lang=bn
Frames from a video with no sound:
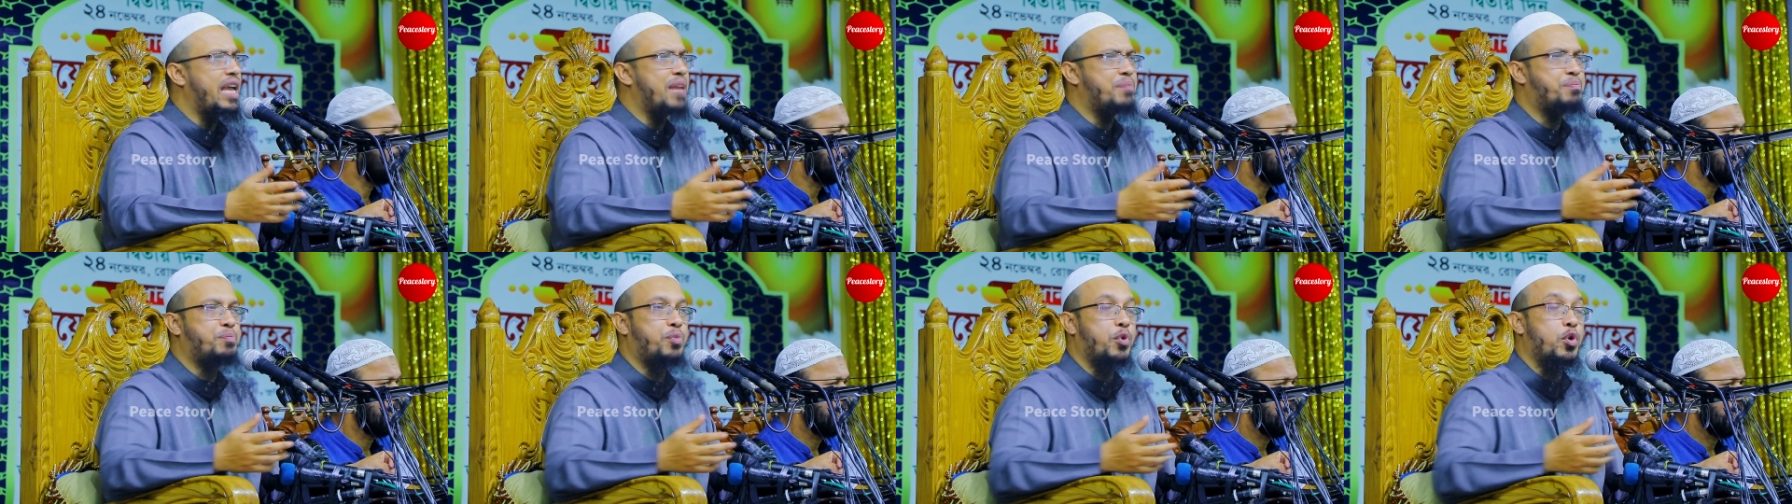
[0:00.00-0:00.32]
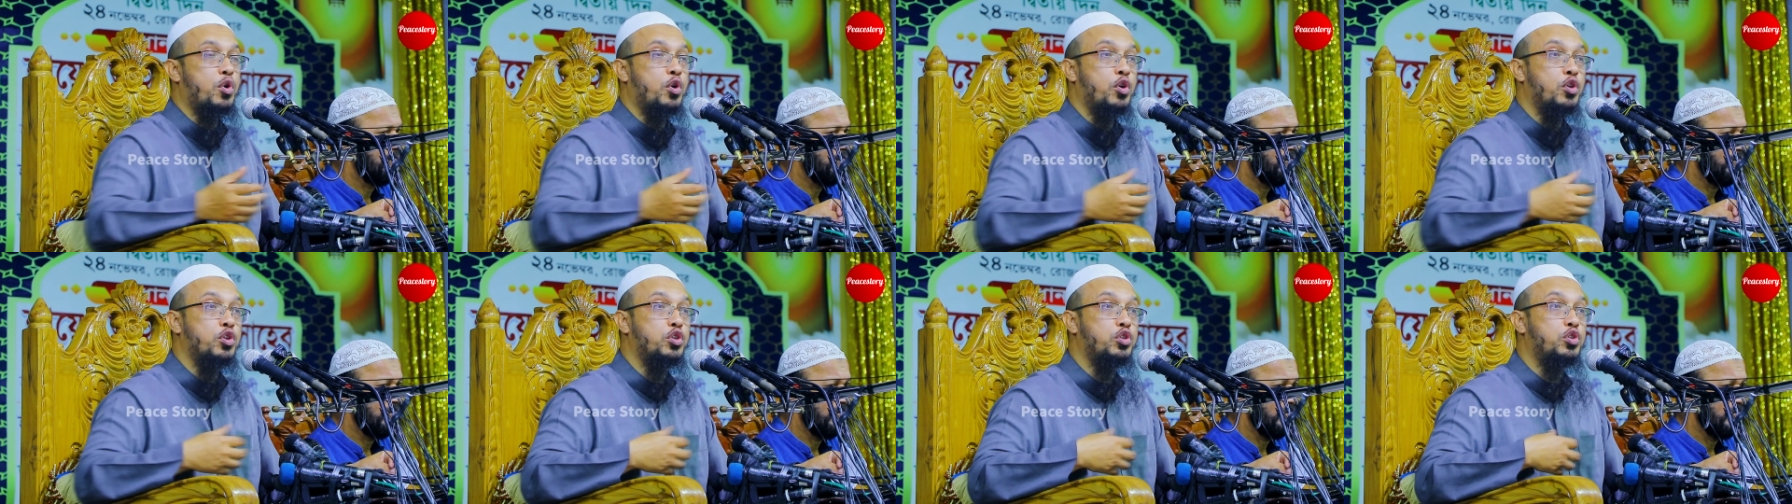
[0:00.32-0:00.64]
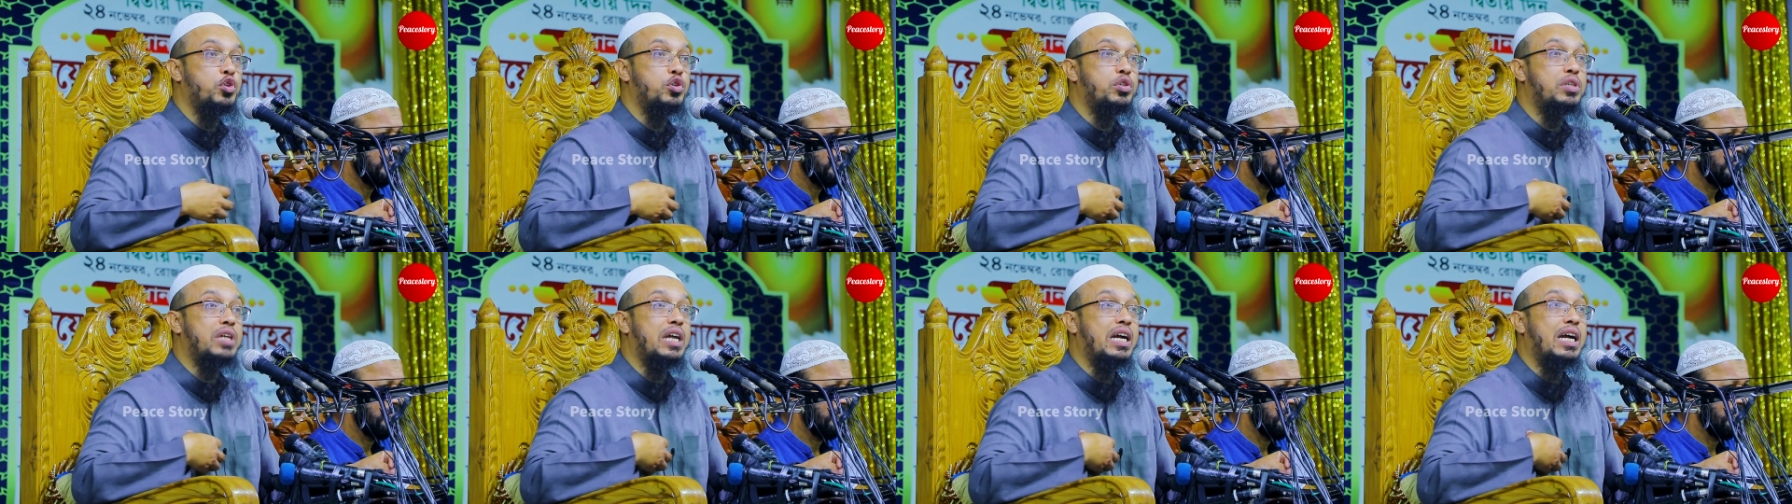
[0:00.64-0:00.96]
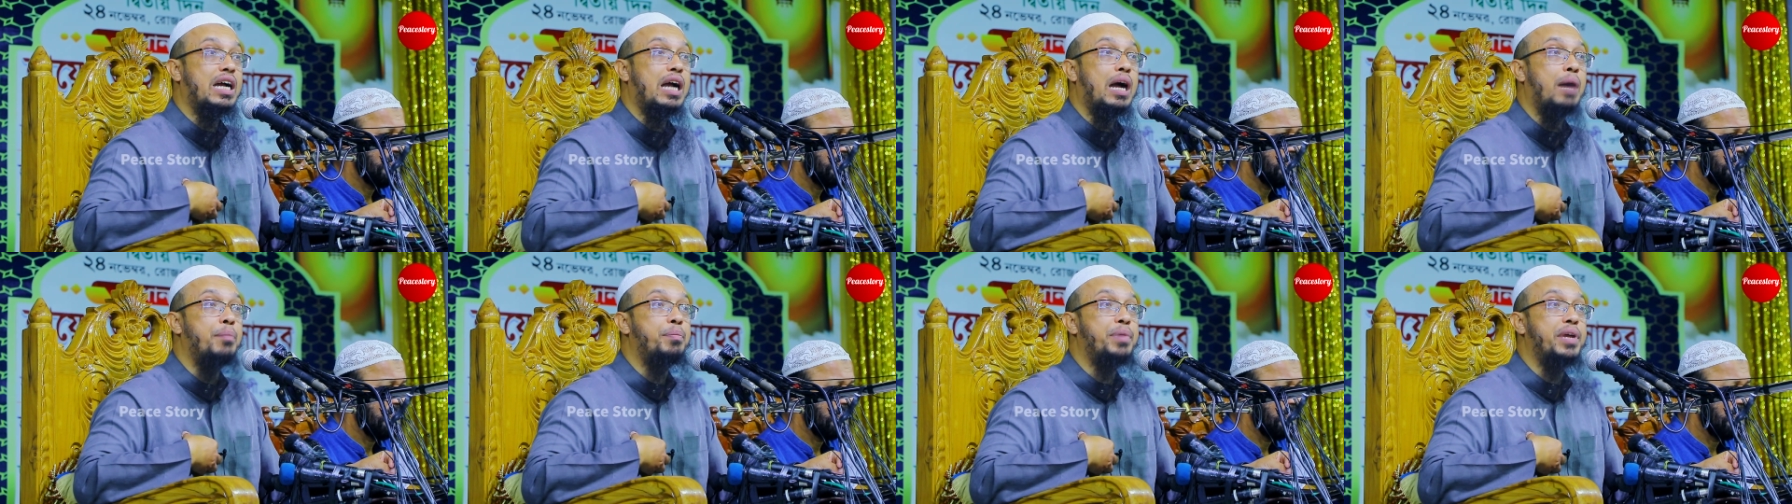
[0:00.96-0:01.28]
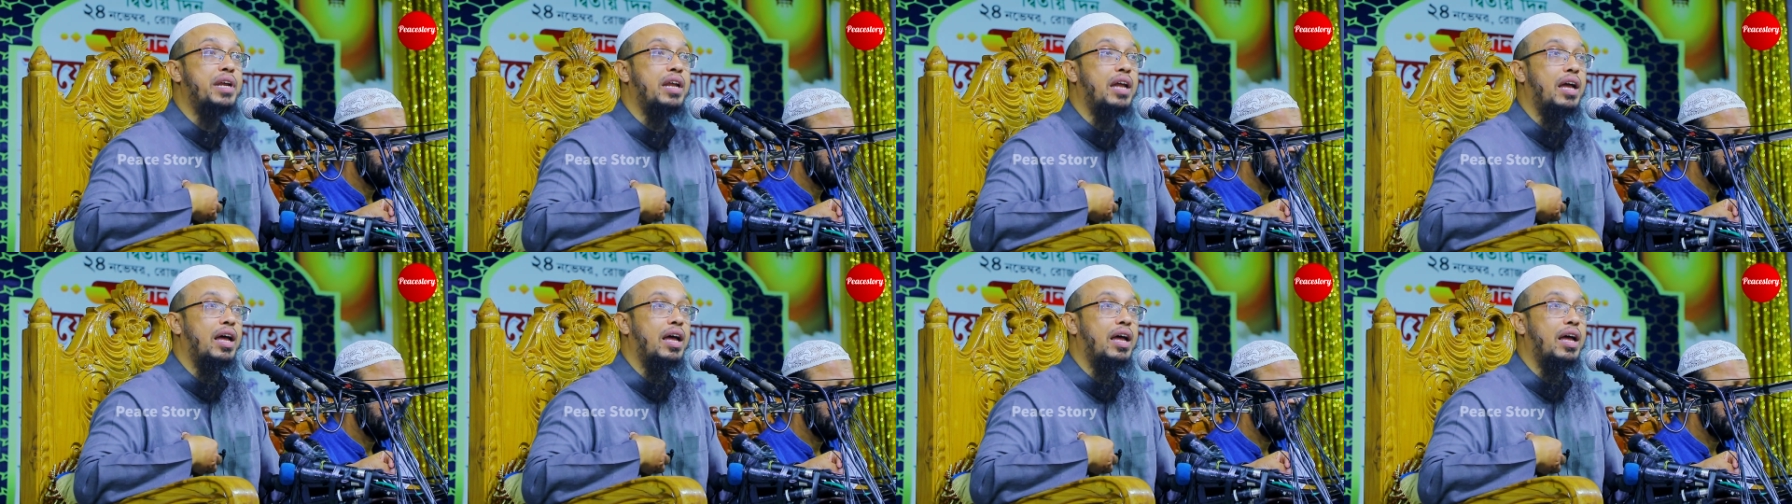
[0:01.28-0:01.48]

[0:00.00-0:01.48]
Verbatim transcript: এরপর অন্তরটা কাঁপে